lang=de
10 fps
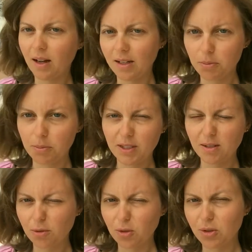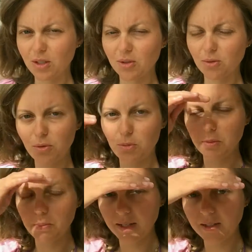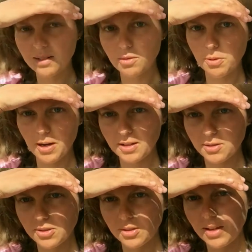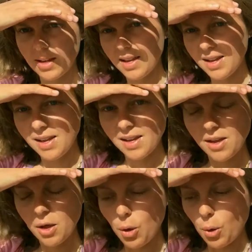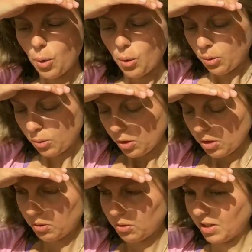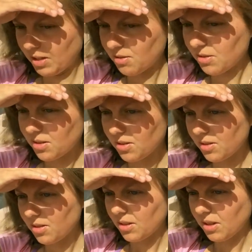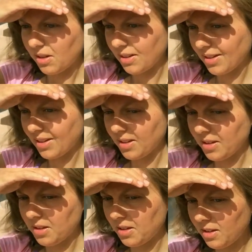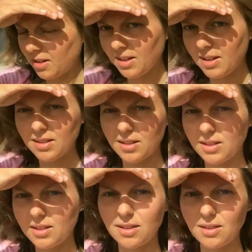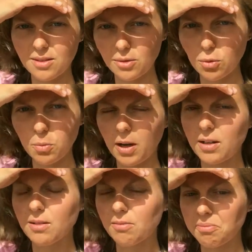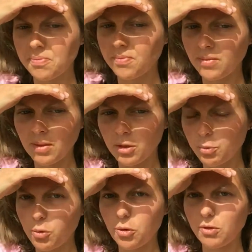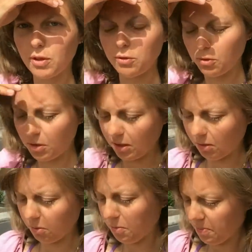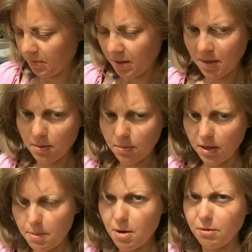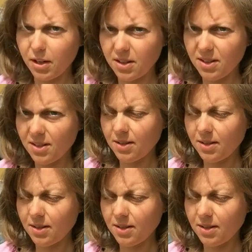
Also am besten funktioniert es irgendwie mit Mandeln und Paranüssen. Ja, und dann äh, ist es äh, Sodbrennen spurlos verschwunden. Also mit einmal weg.